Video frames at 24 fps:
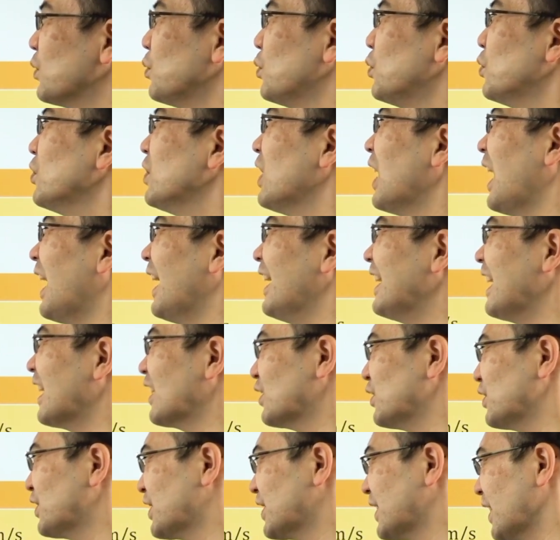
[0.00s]
方が速
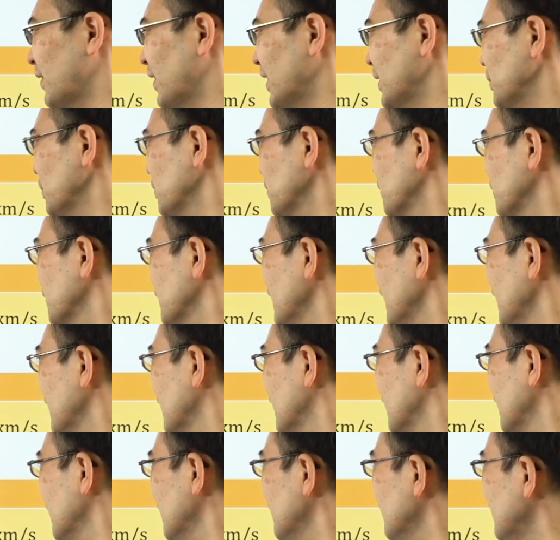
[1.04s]
く伝わるよとね。
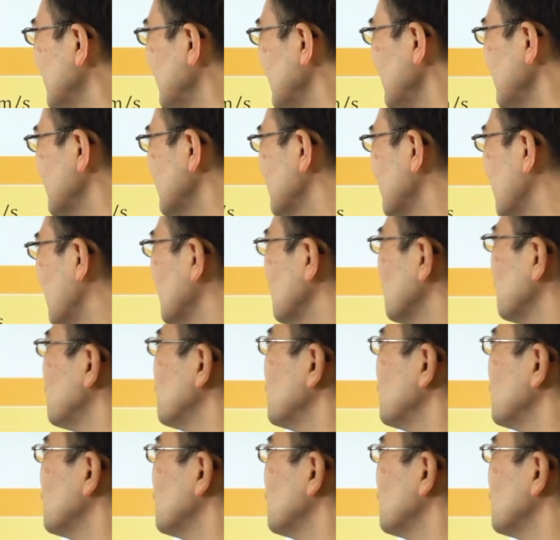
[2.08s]
で、S 波の方